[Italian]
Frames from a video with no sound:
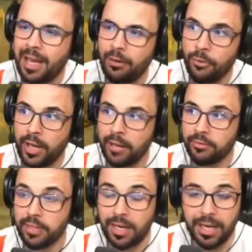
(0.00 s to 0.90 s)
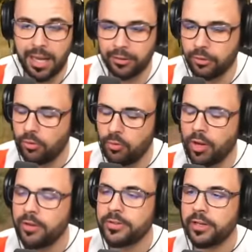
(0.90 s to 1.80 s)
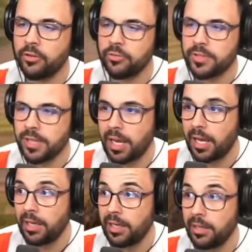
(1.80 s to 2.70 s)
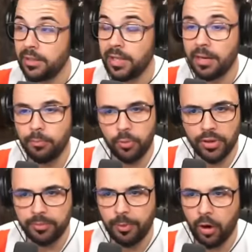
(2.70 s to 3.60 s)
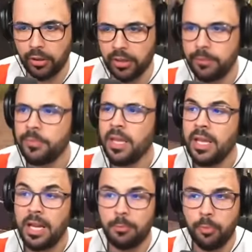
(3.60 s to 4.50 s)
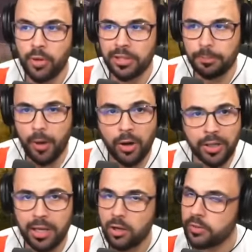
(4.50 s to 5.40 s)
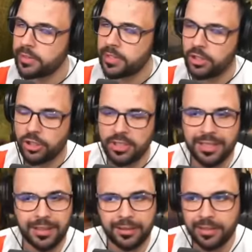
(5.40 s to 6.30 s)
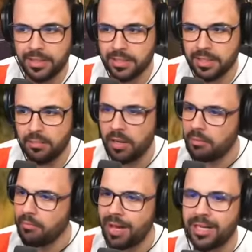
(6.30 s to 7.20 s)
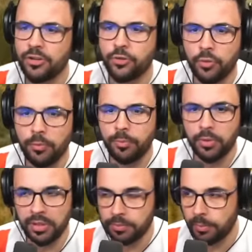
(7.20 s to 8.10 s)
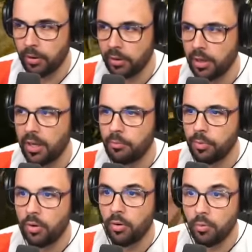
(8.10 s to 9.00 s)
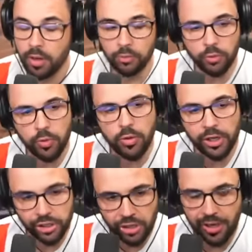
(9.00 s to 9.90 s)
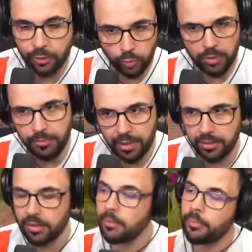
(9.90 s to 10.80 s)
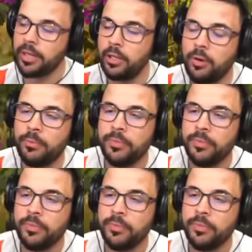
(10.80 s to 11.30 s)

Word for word: allora, tra l'altro, una cosa che non sai del pullet pork, il pullet pork ne ho assaggiati tantissimi, ma nessun pullet pork è buono quanto quello che c'è attualmente nel panino.